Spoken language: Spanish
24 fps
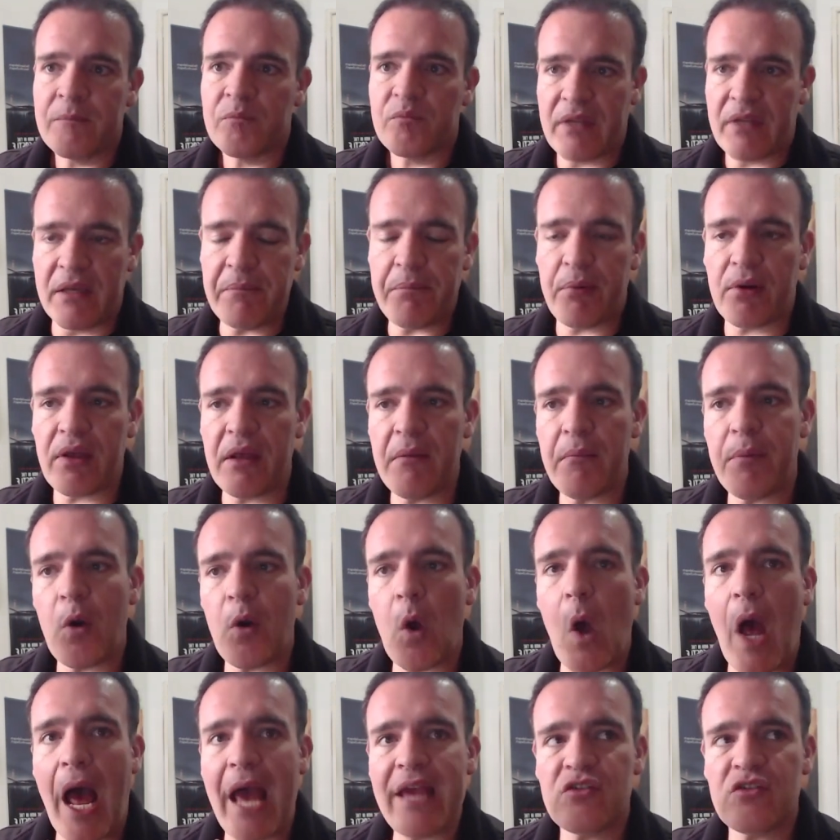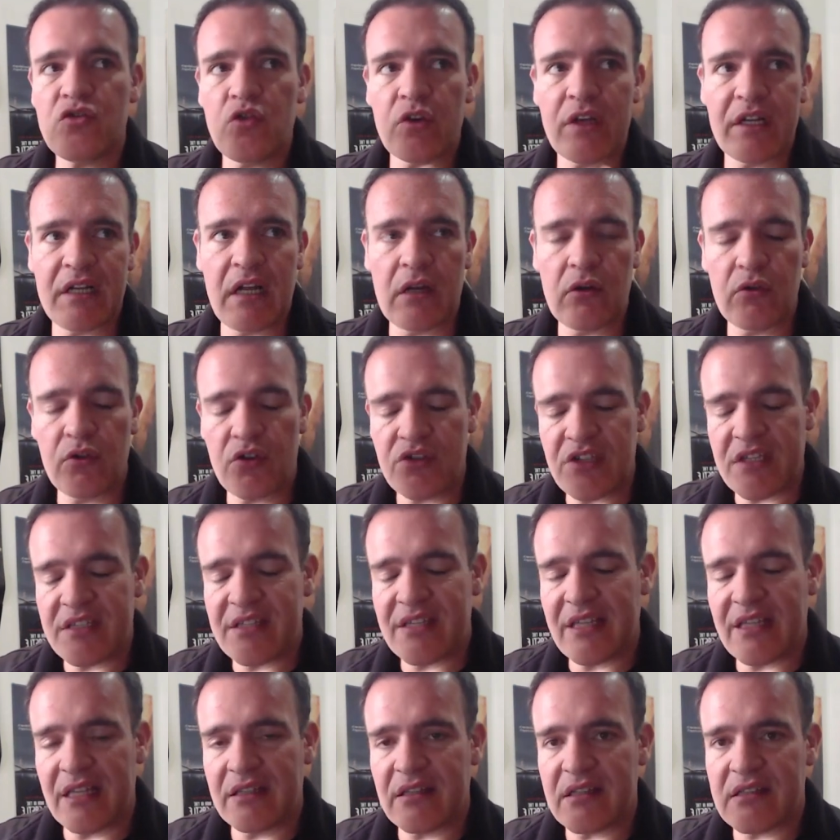Y por ejemplo, ahí surgen algunos
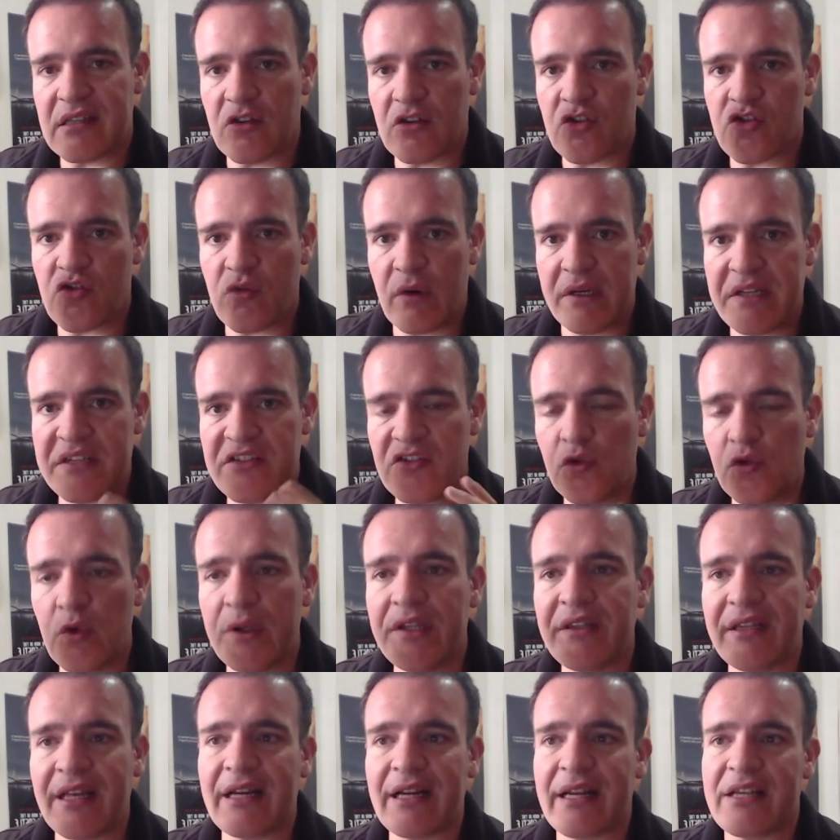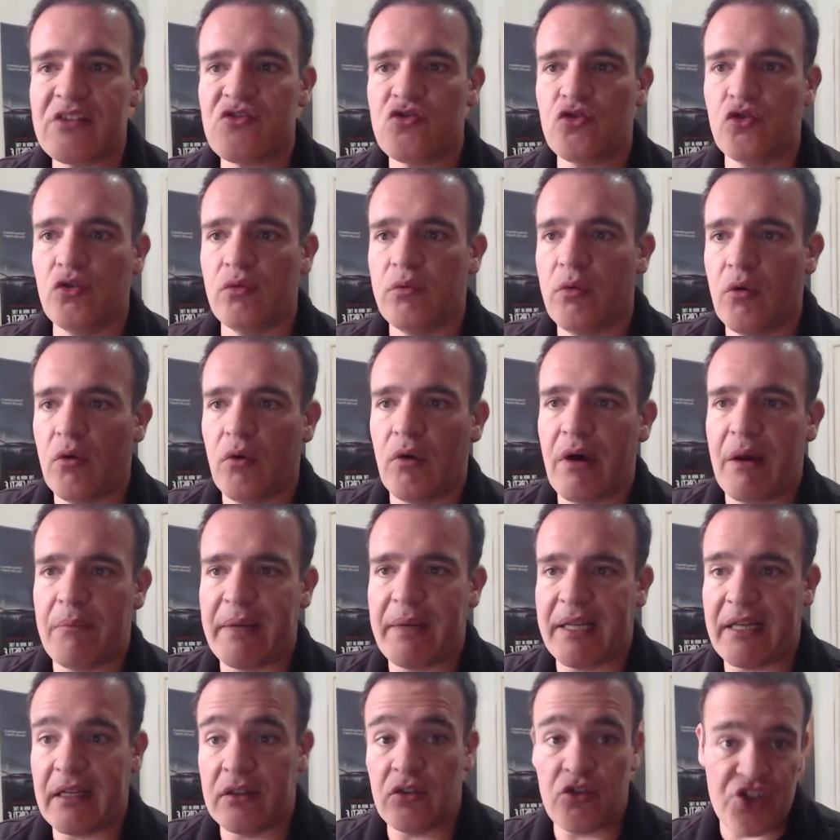incidentes en los cuales Twitter estuvo
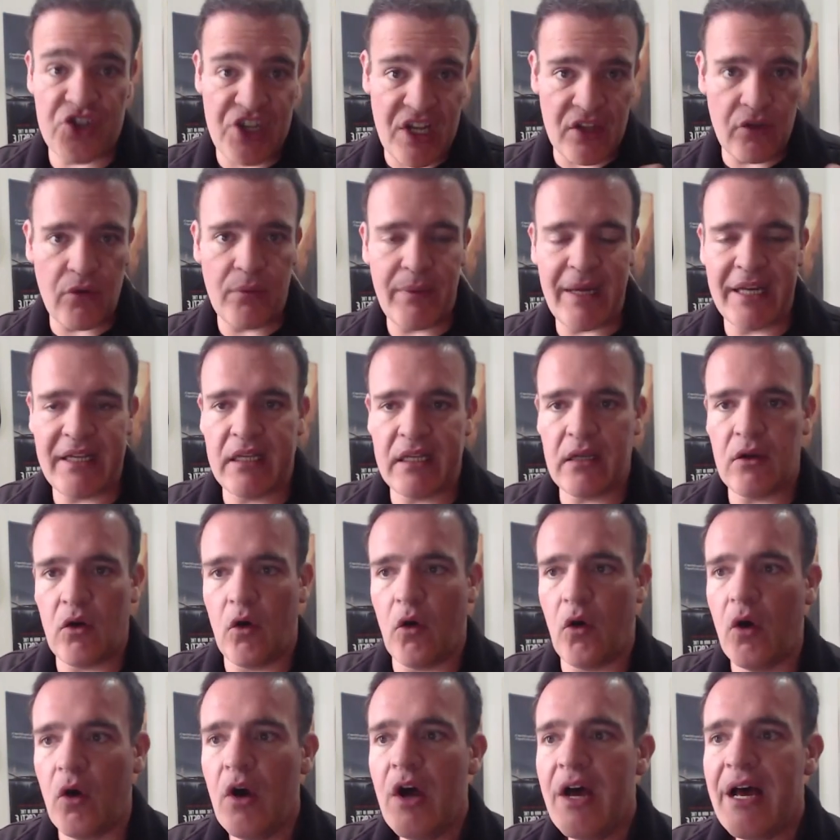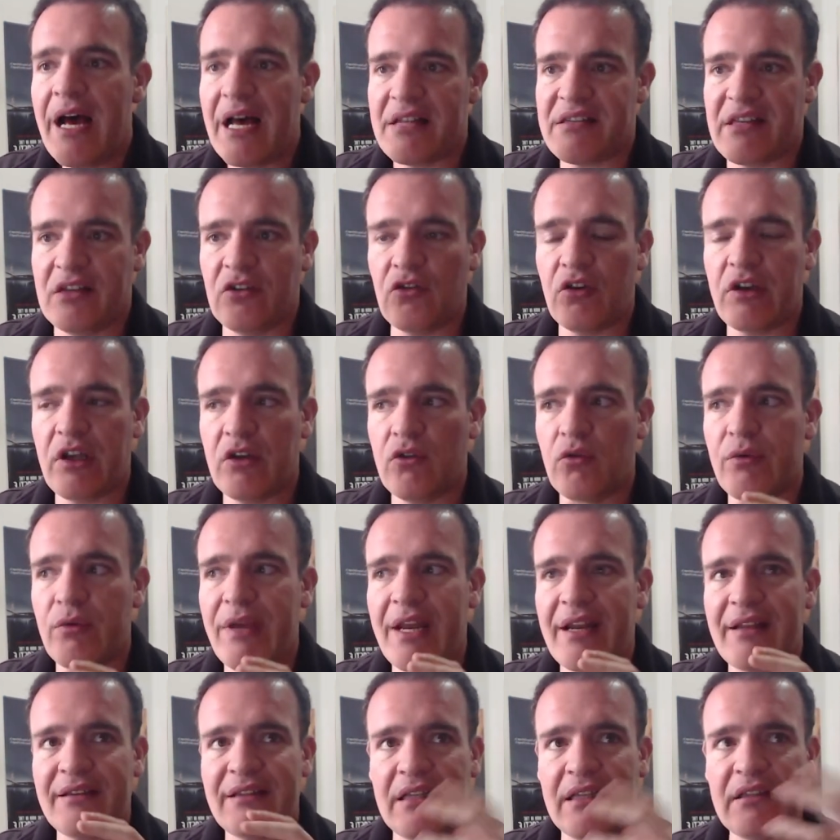aplicando shadow banning o haciendo que no
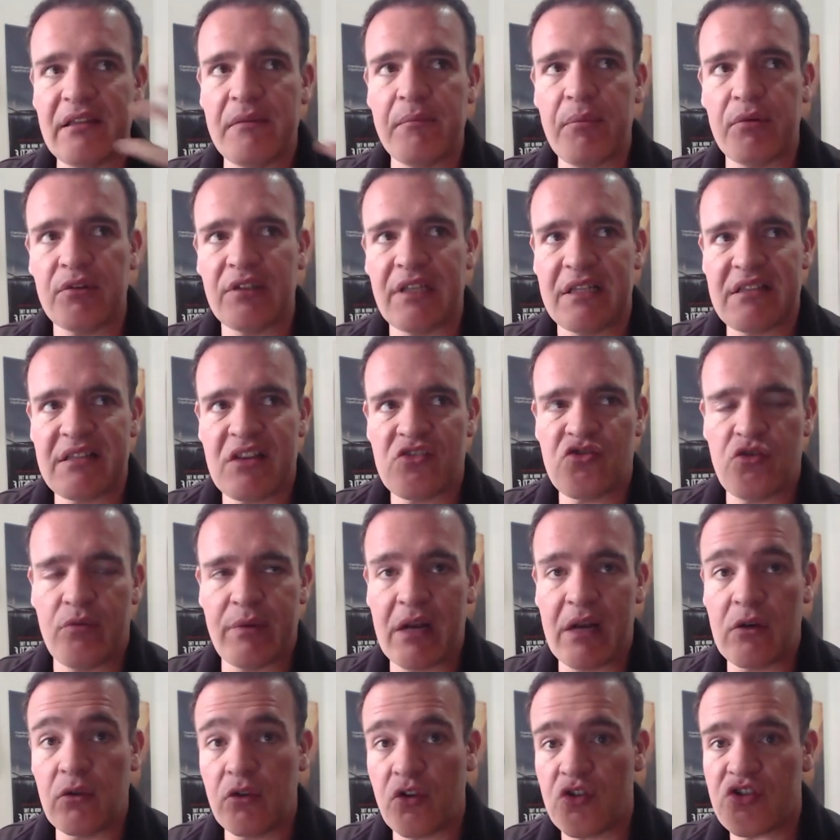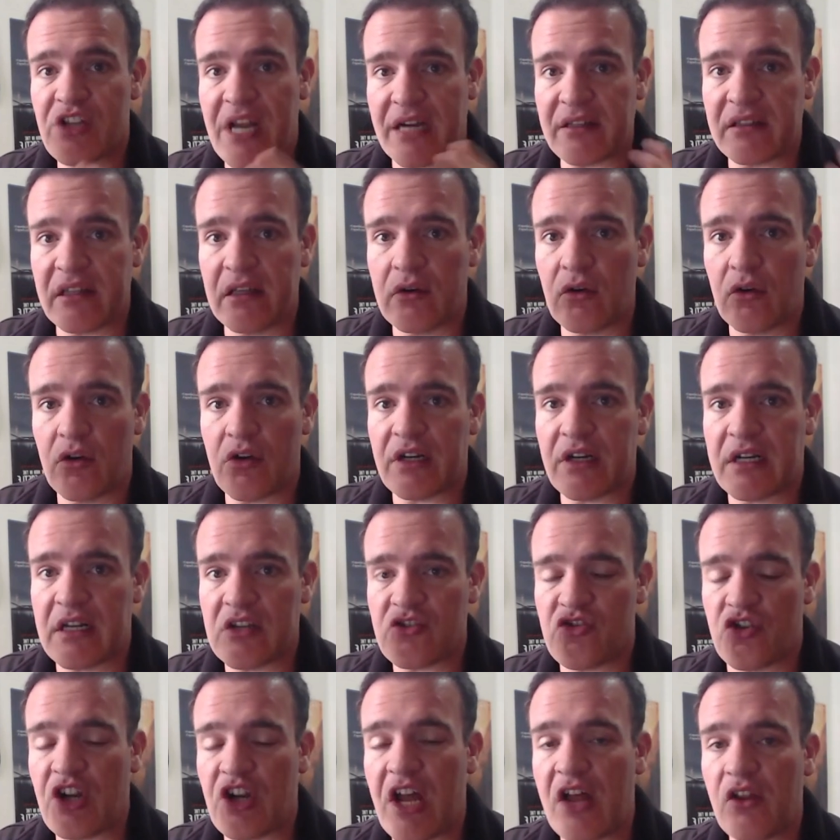hubiera tanta importancia sobre algunos artículos
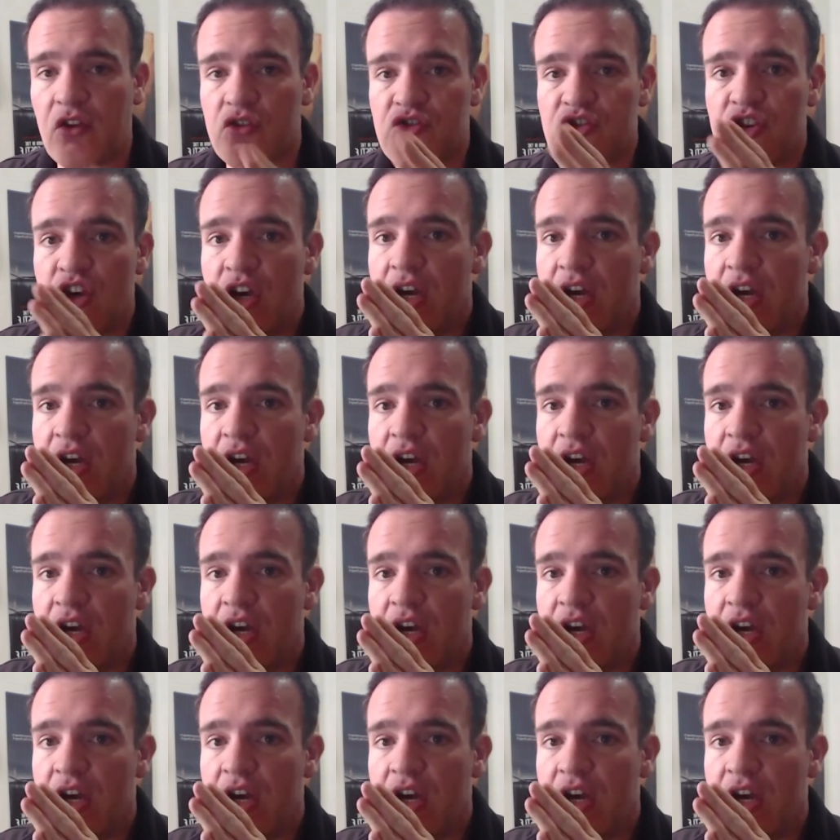relacionados,